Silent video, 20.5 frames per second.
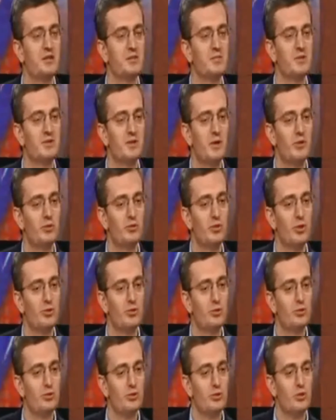Şimdi
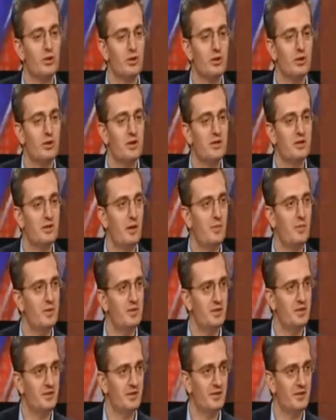Davutoğlu'nun e,
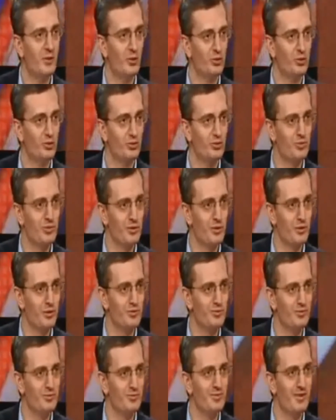hitabet yeteneği olduğunu
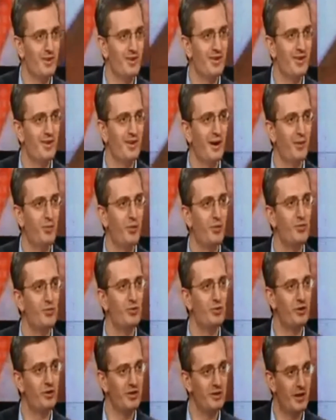biliyorum e, ama
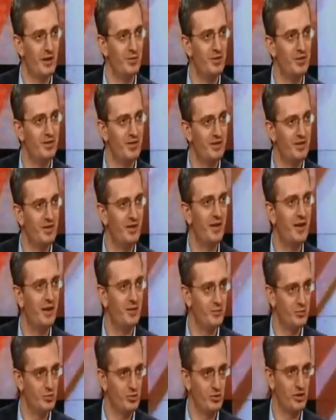bu hitabet
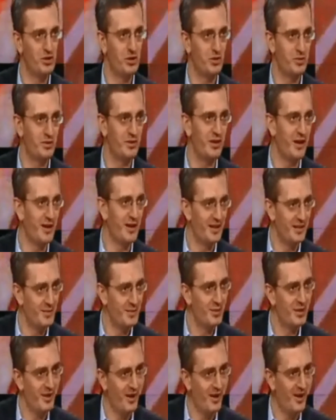yeteneği şu aşamada
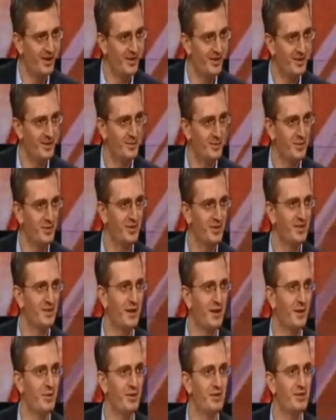akademik ağırlıklı akademik bir ağırlık.
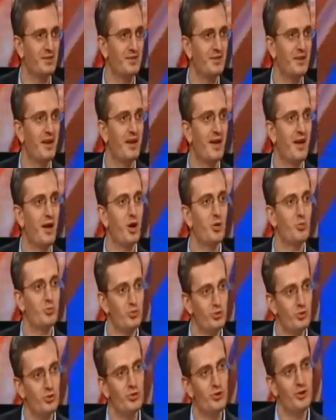hitabettir.
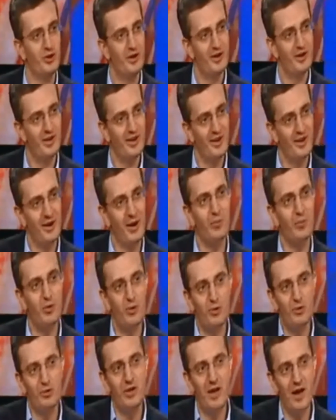Bunun e,
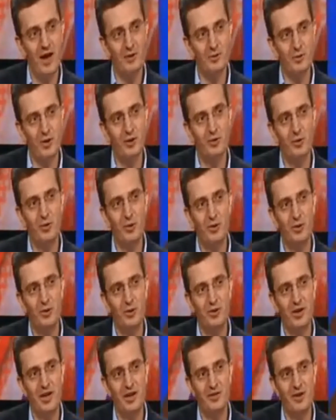ama önünde Erdoğan
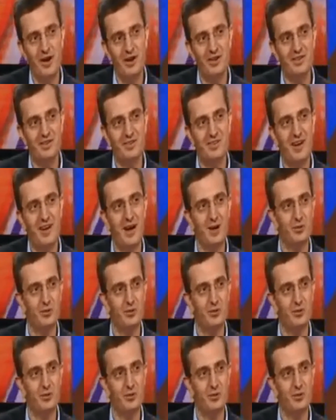örneği var.